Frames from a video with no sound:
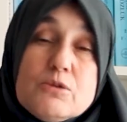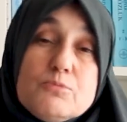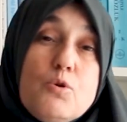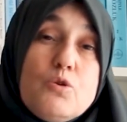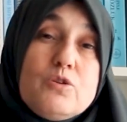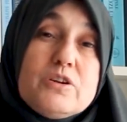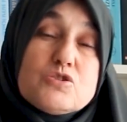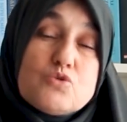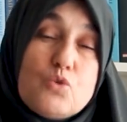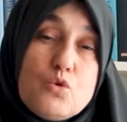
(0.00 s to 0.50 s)

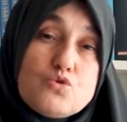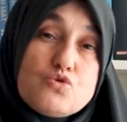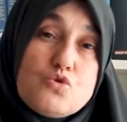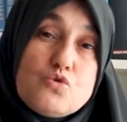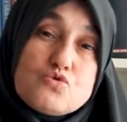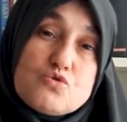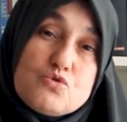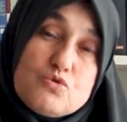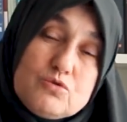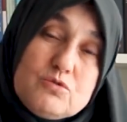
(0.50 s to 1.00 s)
Böylece o
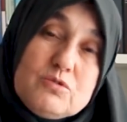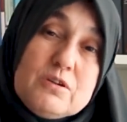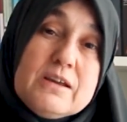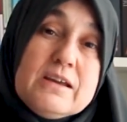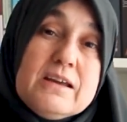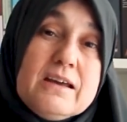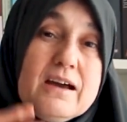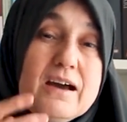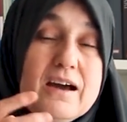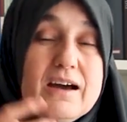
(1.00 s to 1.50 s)
çocuğun
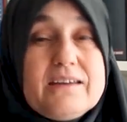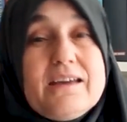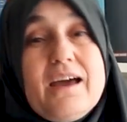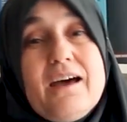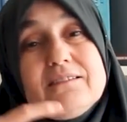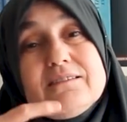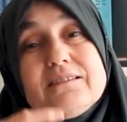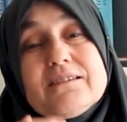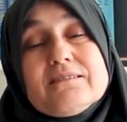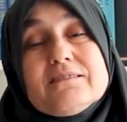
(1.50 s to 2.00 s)

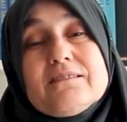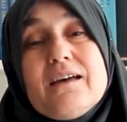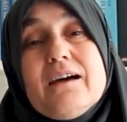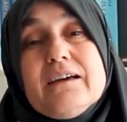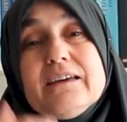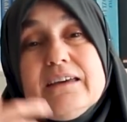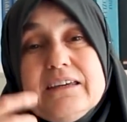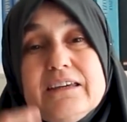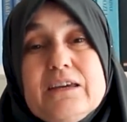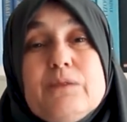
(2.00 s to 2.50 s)

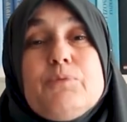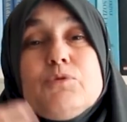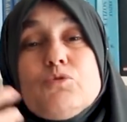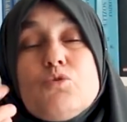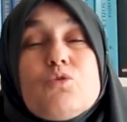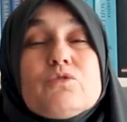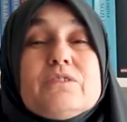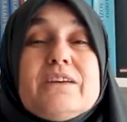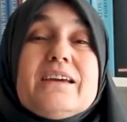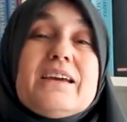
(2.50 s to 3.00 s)
hayatında iyi bir
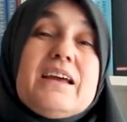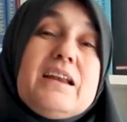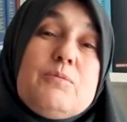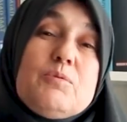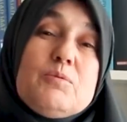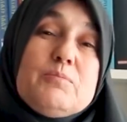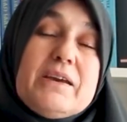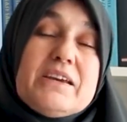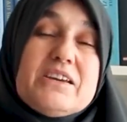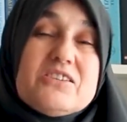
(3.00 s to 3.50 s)
noktaya
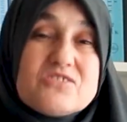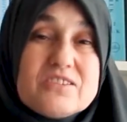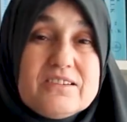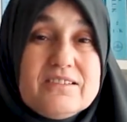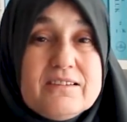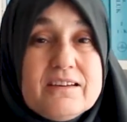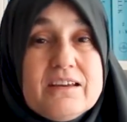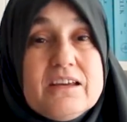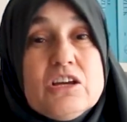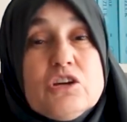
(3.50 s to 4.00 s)
gelebilmek için
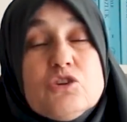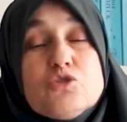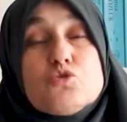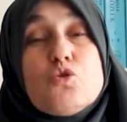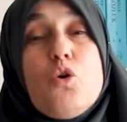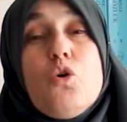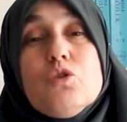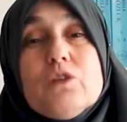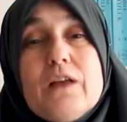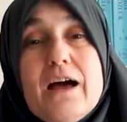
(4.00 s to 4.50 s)

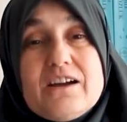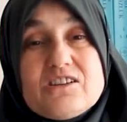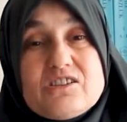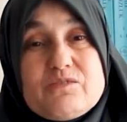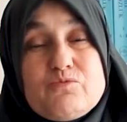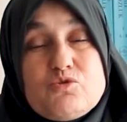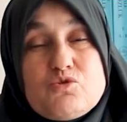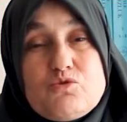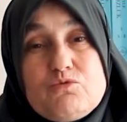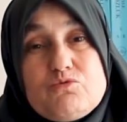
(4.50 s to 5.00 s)
yol
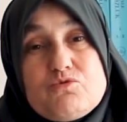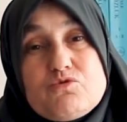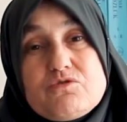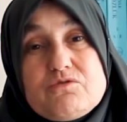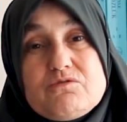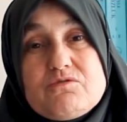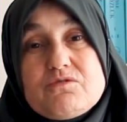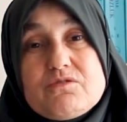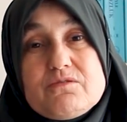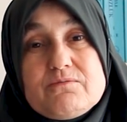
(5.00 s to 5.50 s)
açmış
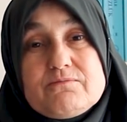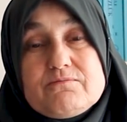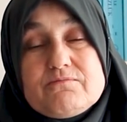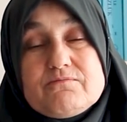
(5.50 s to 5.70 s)
olursunuz.